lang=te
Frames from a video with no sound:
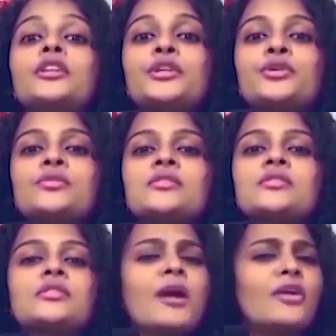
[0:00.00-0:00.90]
ఆల్
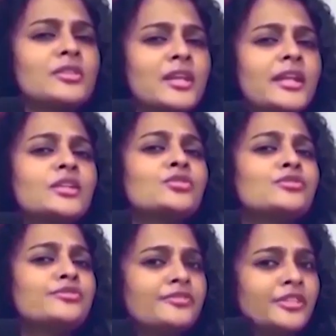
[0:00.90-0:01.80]
న్యూస్ అబౌట్
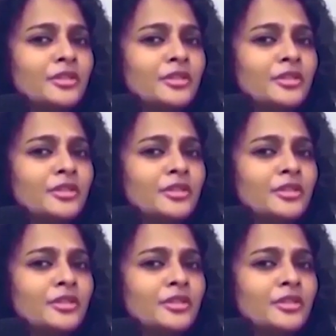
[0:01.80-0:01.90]
తెలుగు